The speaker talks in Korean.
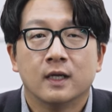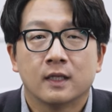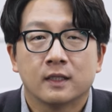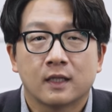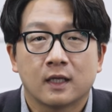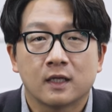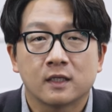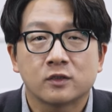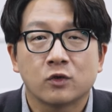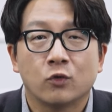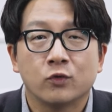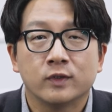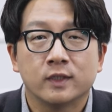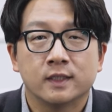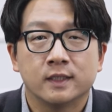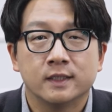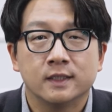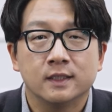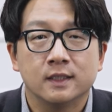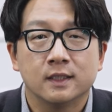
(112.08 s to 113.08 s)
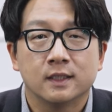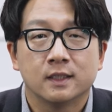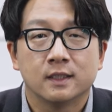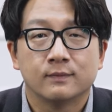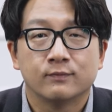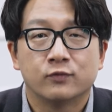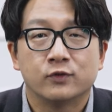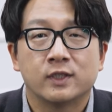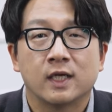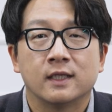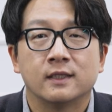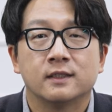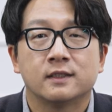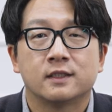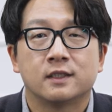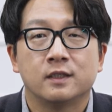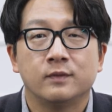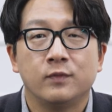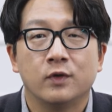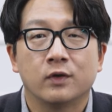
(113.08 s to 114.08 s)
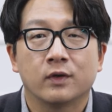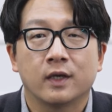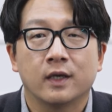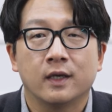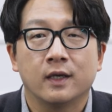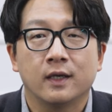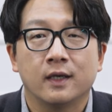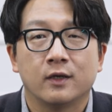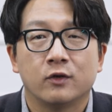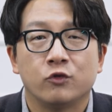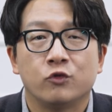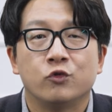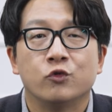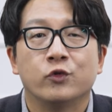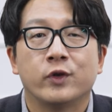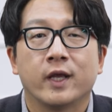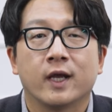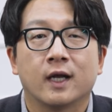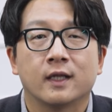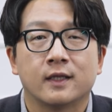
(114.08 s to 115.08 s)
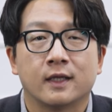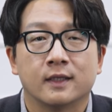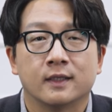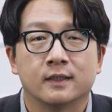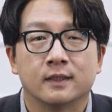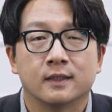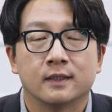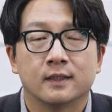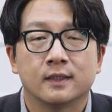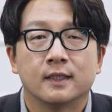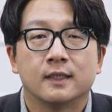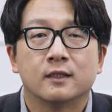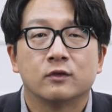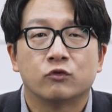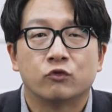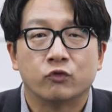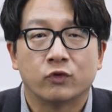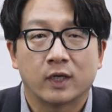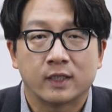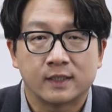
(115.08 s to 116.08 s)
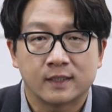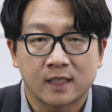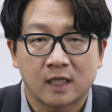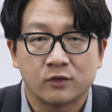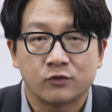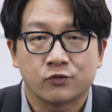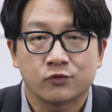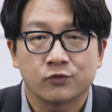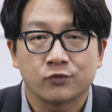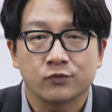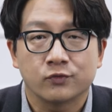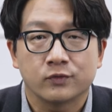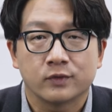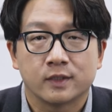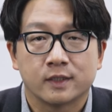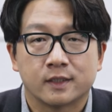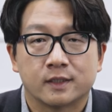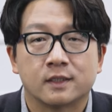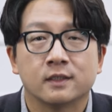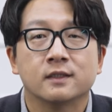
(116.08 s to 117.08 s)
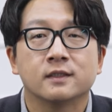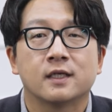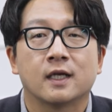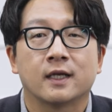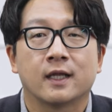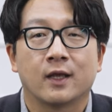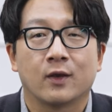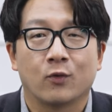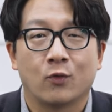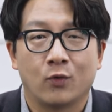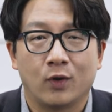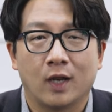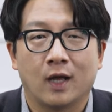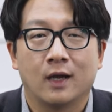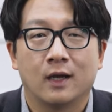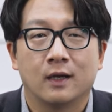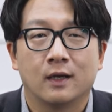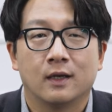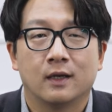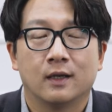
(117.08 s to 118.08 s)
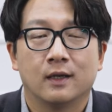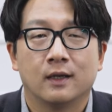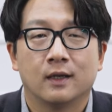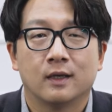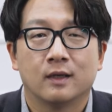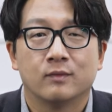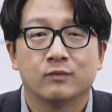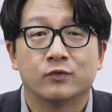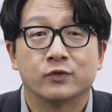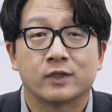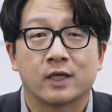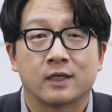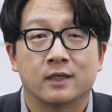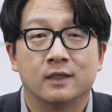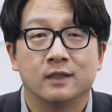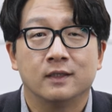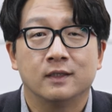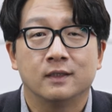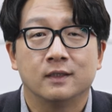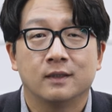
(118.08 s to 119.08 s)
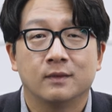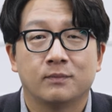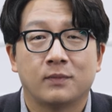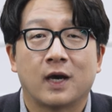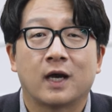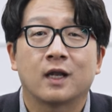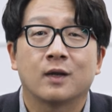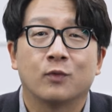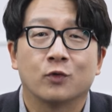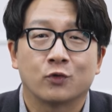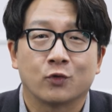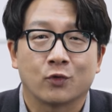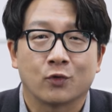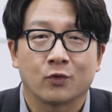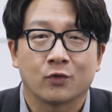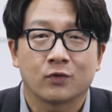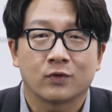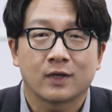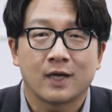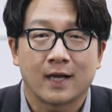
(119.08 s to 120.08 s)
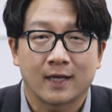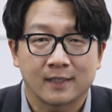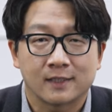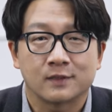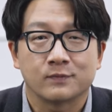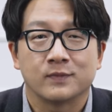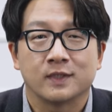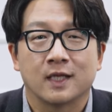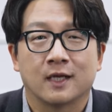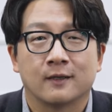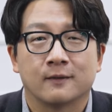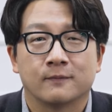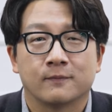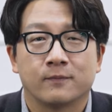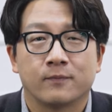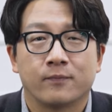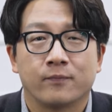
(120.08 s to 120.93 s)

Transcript: 따라서 오늘은 부산 지명의 유래가 되는 두 가지 산 중 증산에 올라 부산을 바라보도록 하겠습니다.